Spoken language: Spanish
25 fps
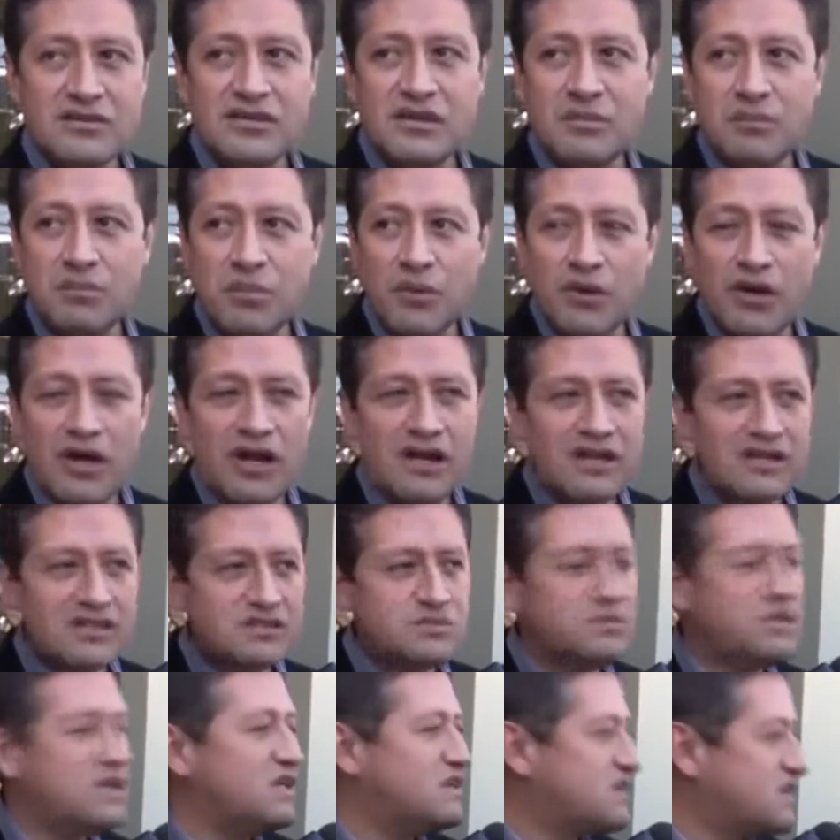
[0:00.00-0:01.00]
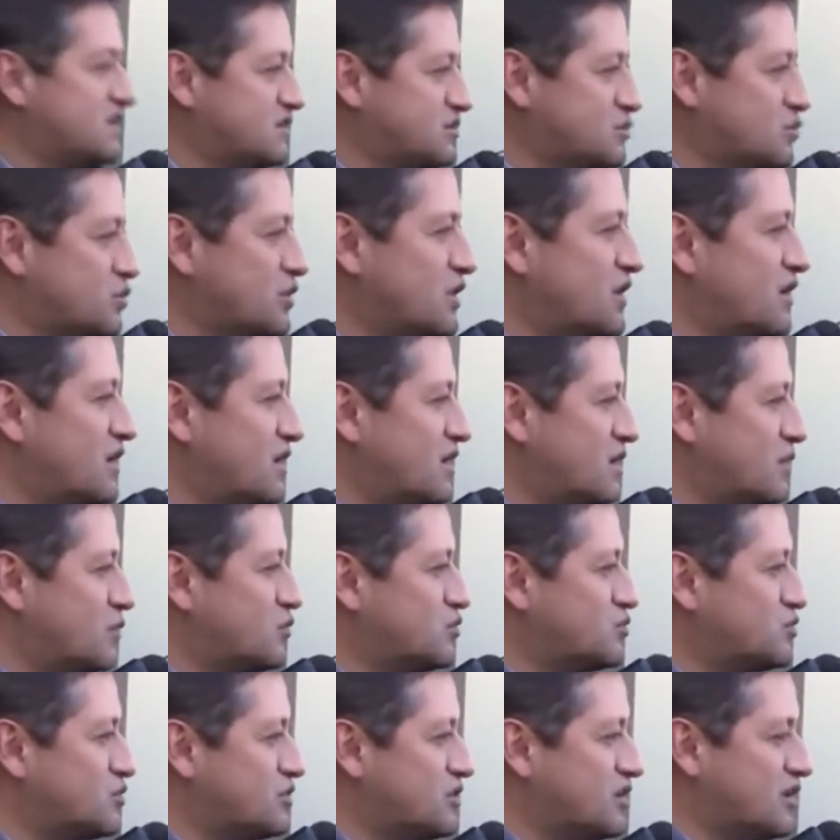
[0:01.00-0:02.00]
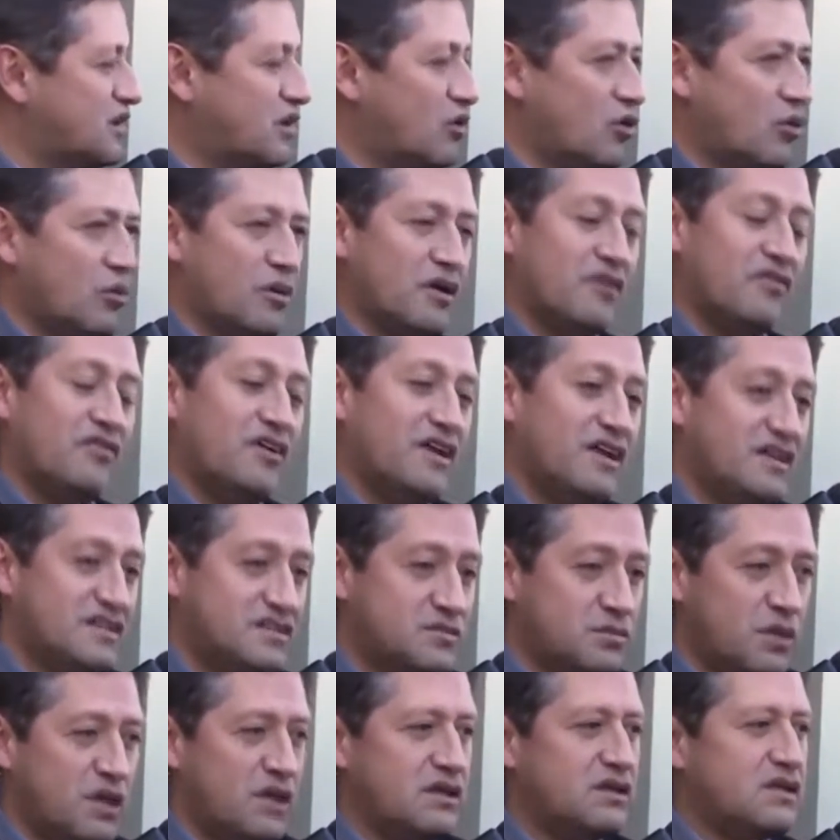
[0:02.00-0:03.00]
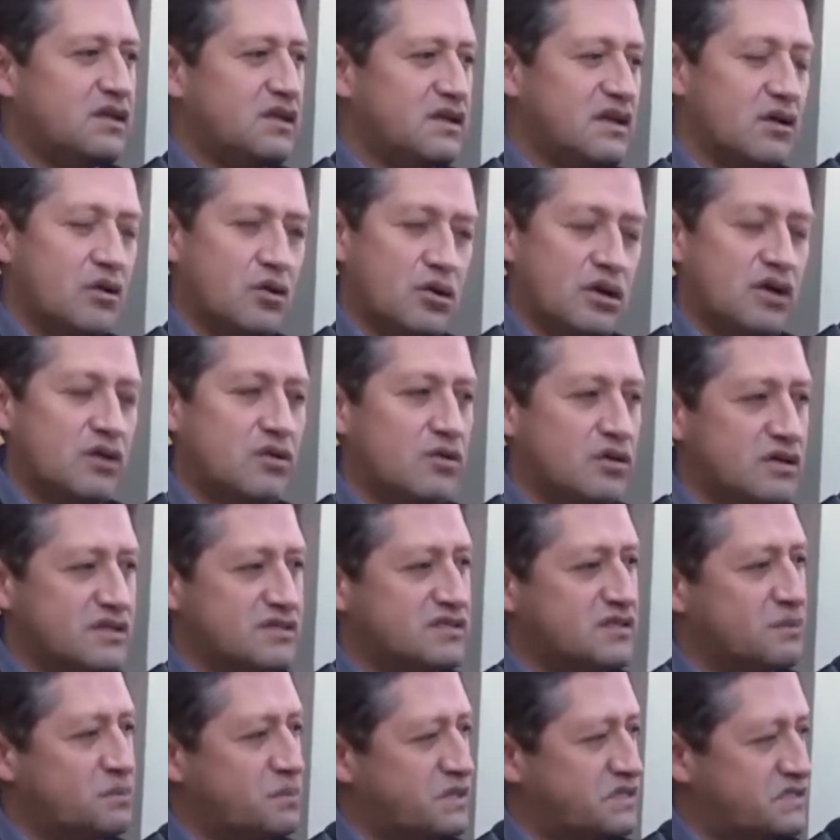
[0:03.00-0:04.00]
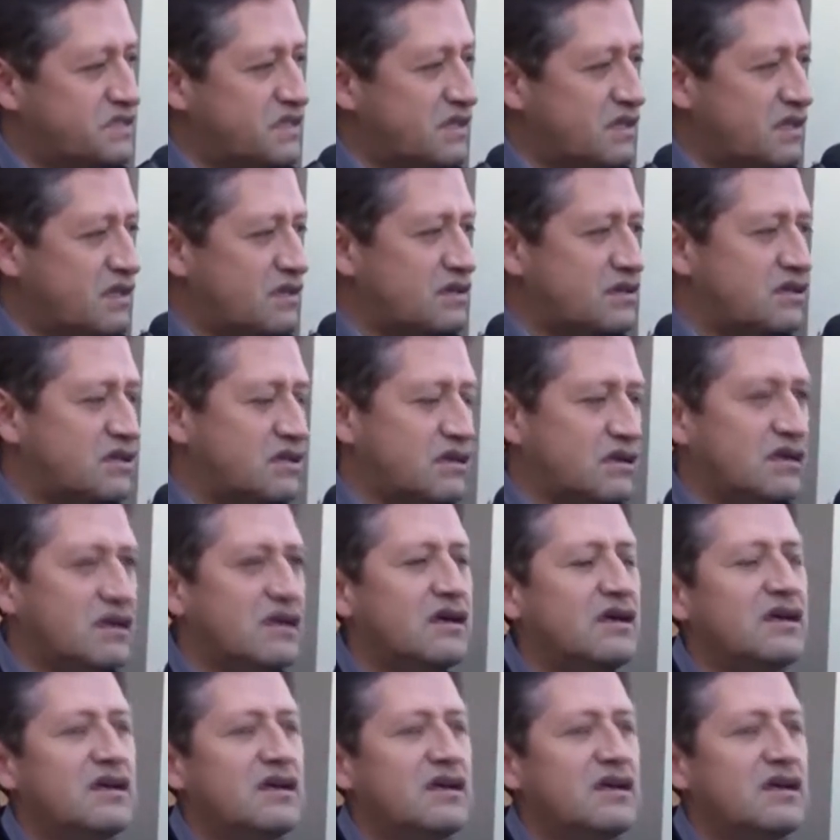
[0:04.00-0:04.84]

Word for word: temporales mientras dure la ejecución de la obra. Felizmente que ahora con este precedente